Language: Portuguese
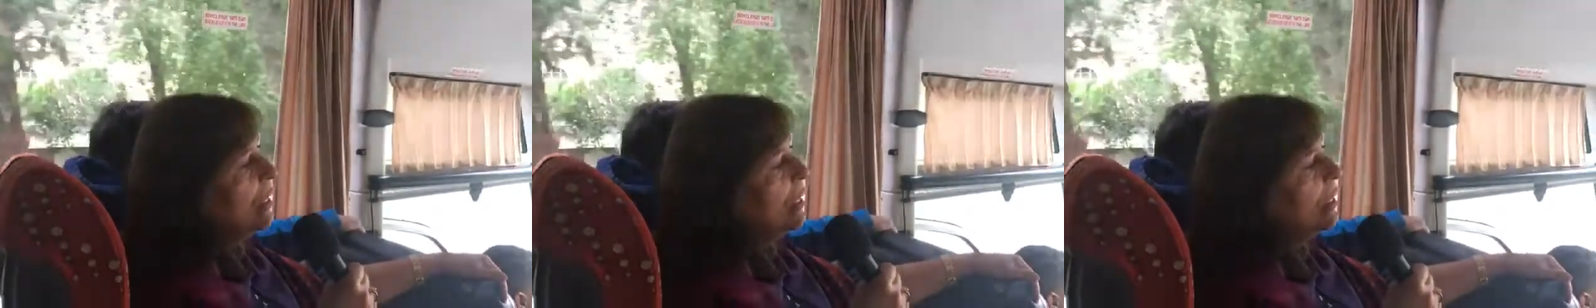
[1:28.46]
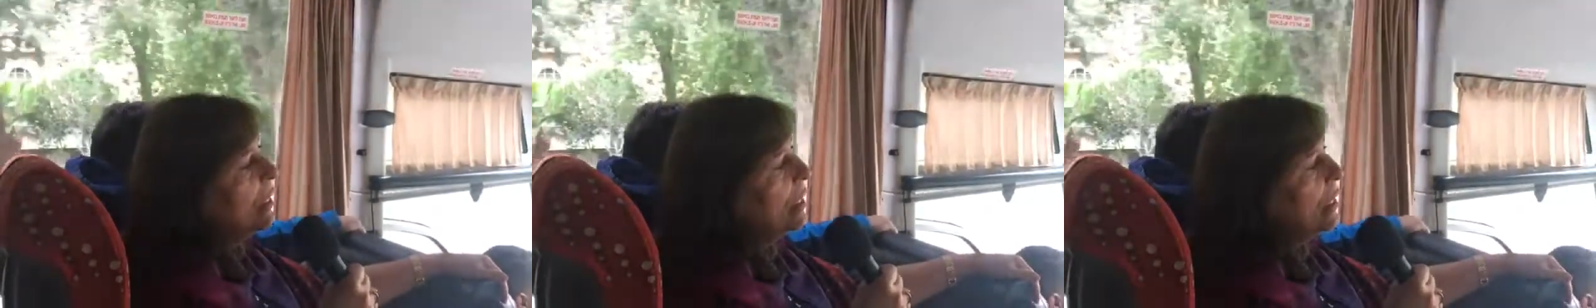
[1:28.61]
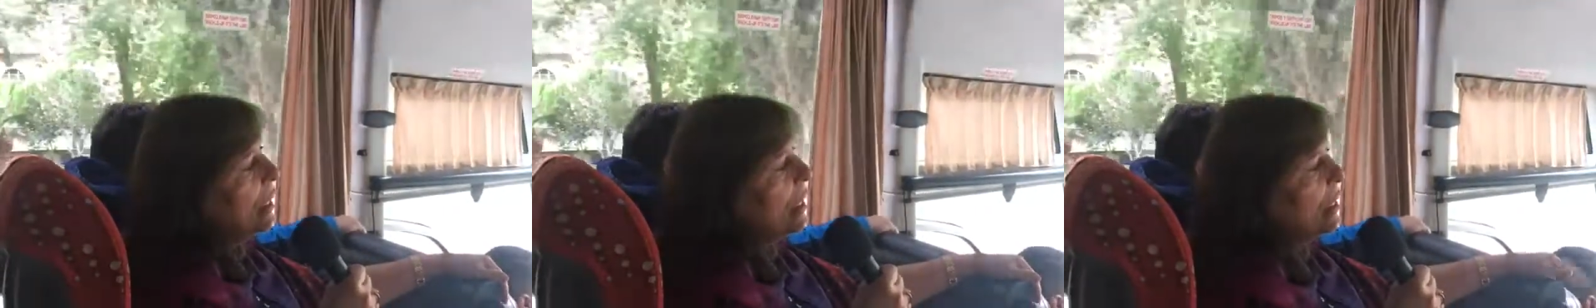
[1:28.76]

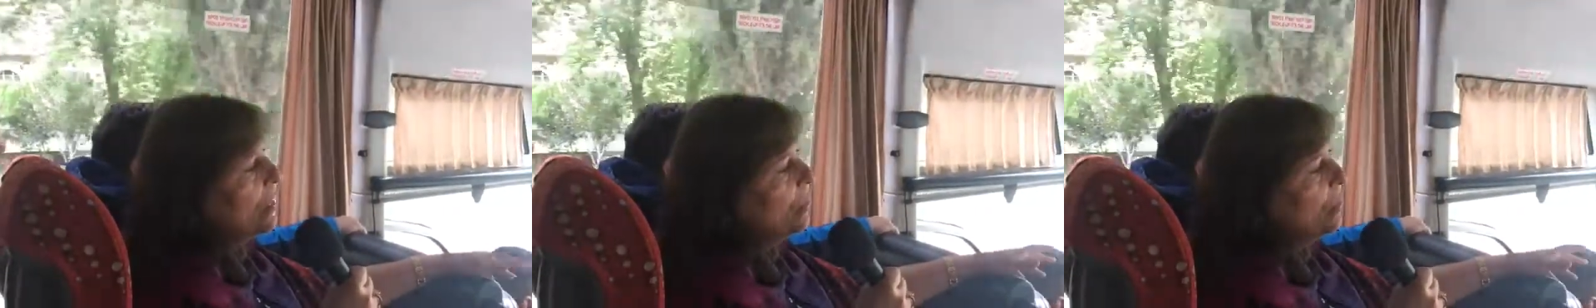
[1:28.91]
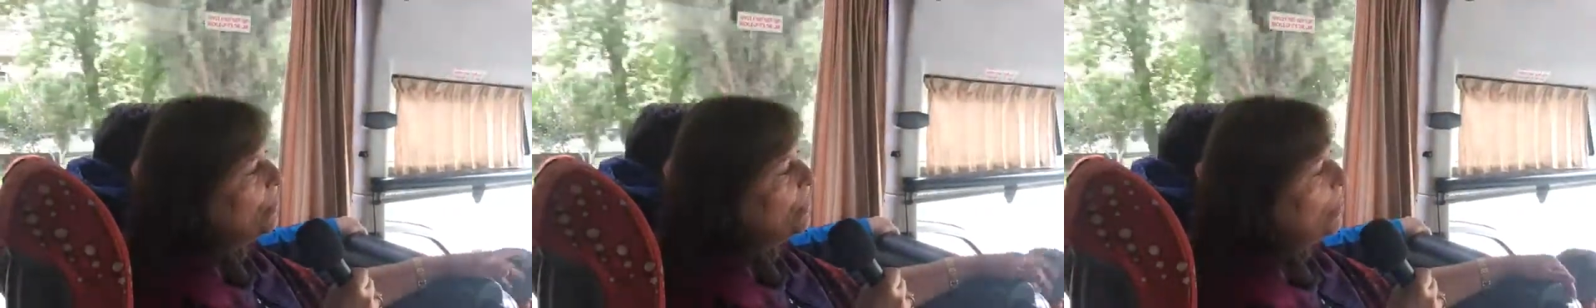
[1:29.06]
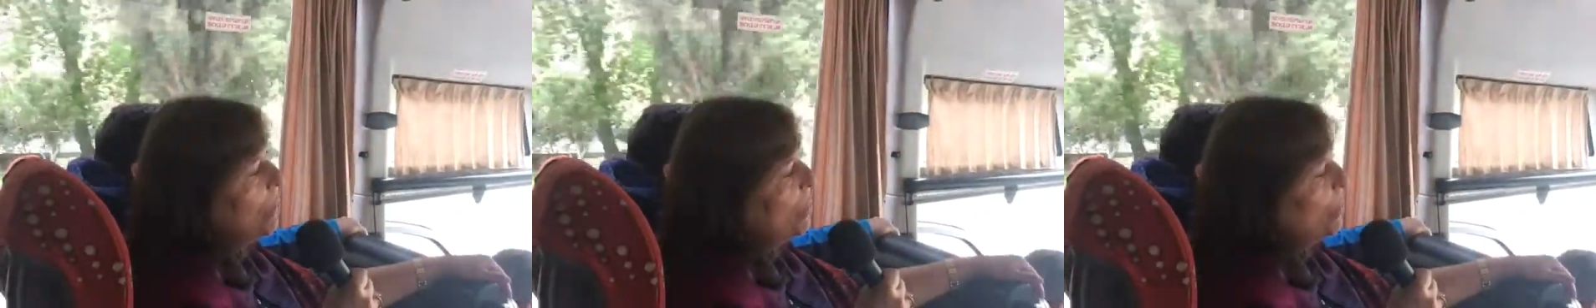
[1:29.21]
E lá
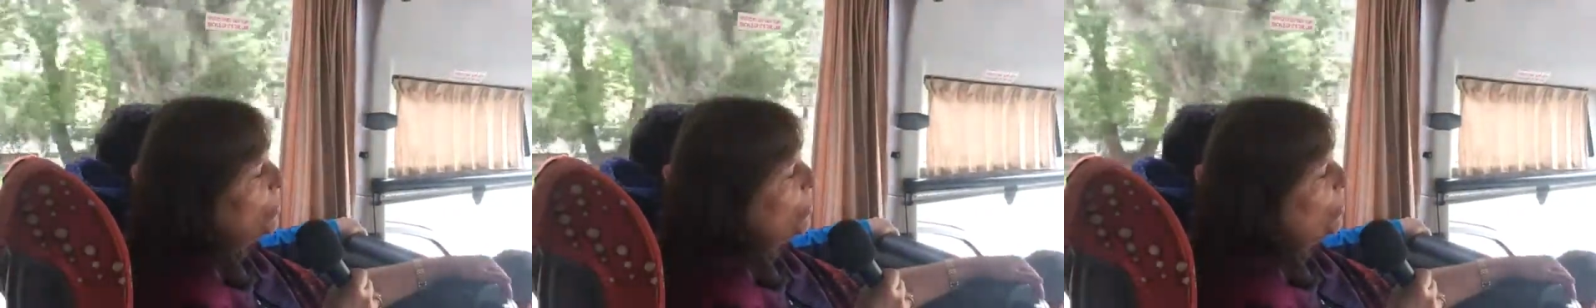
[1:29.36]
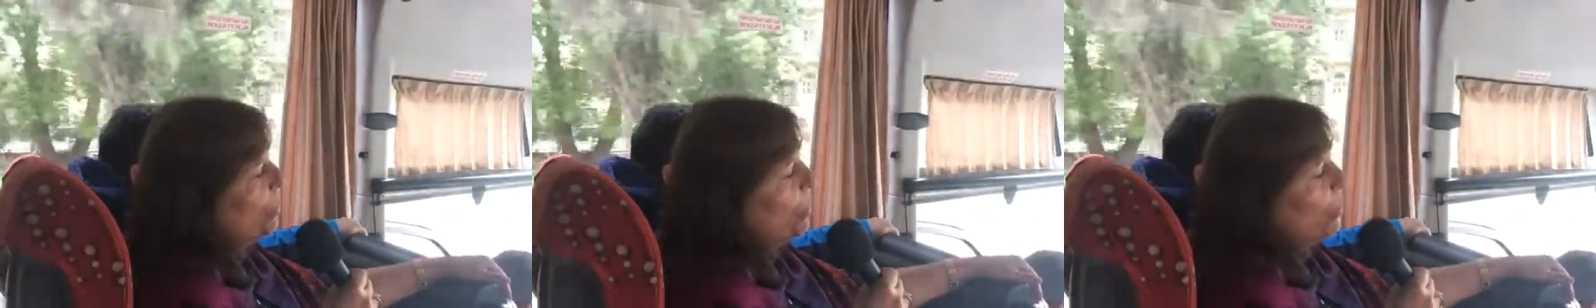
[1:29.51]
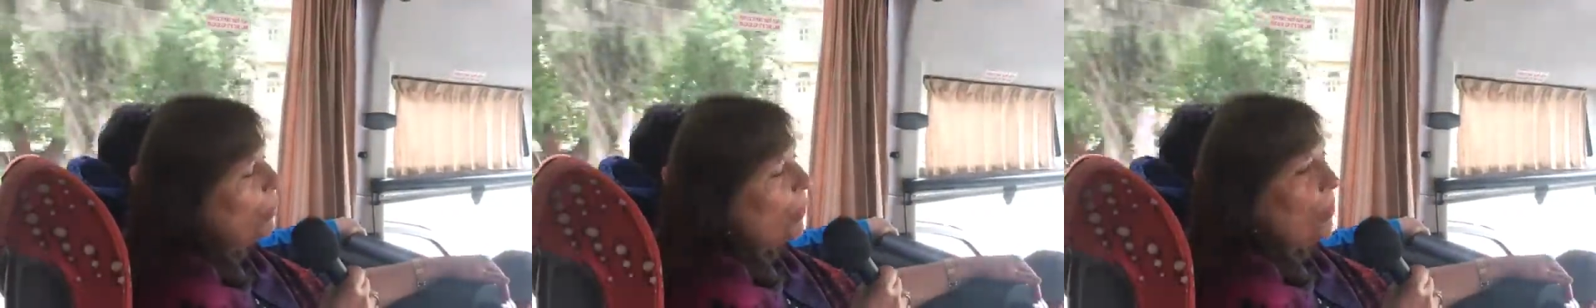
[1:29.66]
no meio
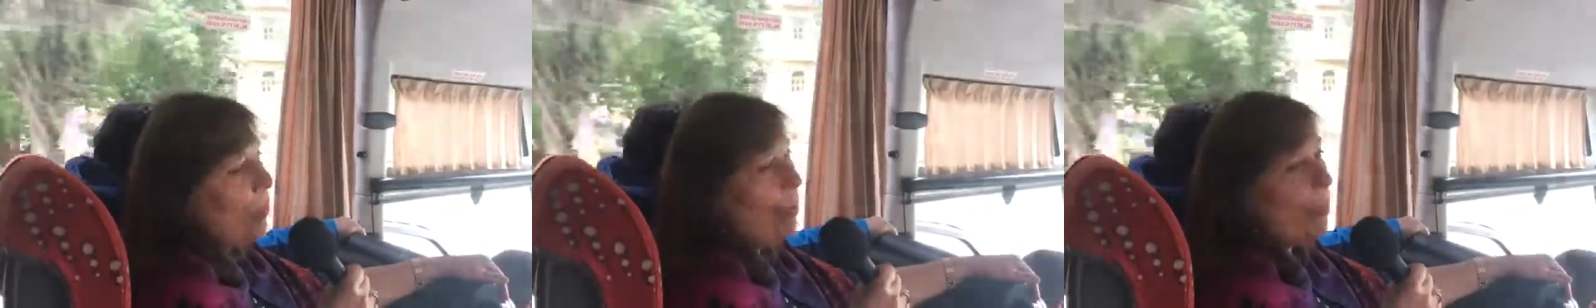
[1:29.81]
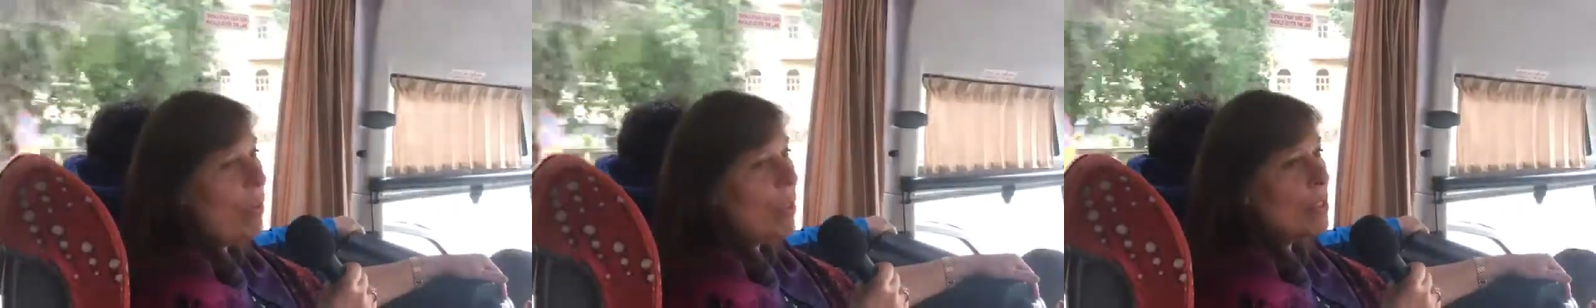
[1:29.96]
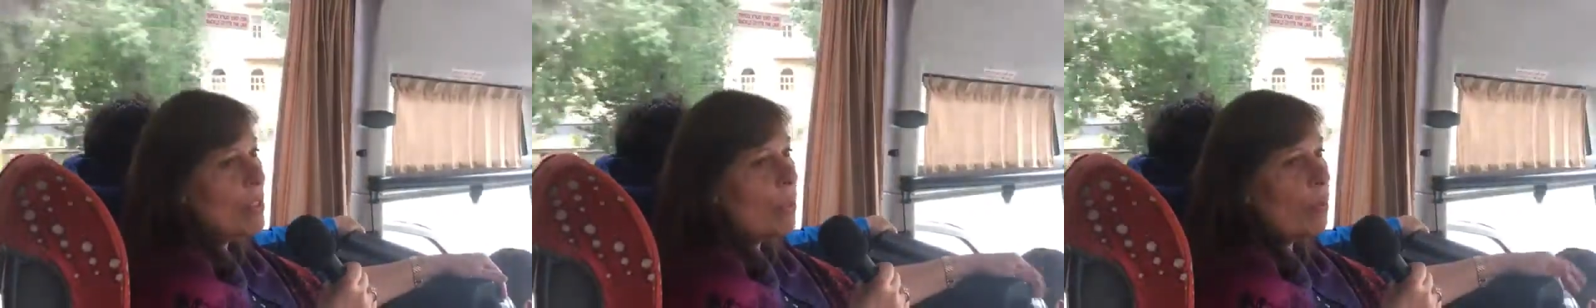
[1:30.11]
do meu
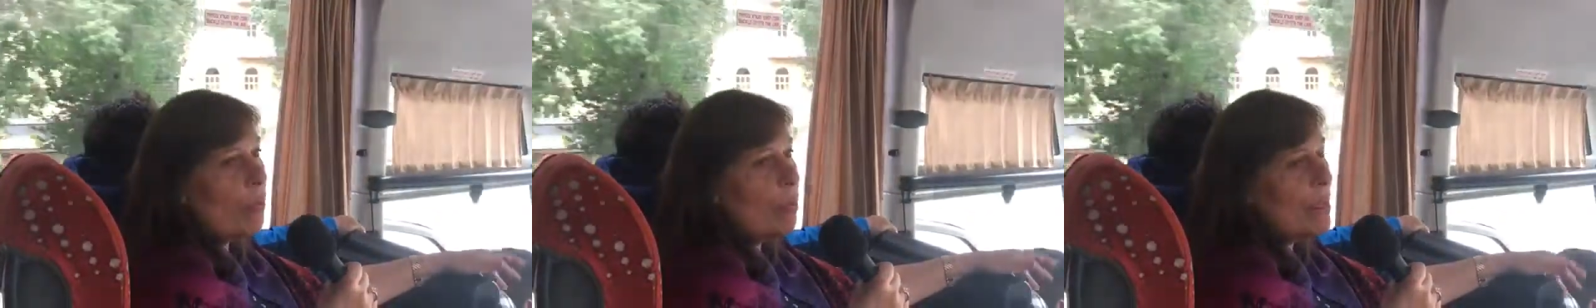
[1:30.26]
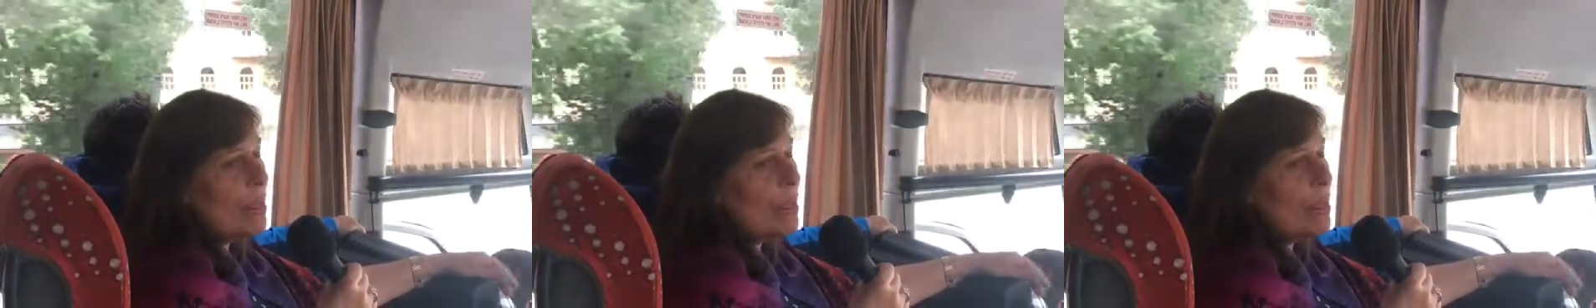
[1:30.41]
propósito eu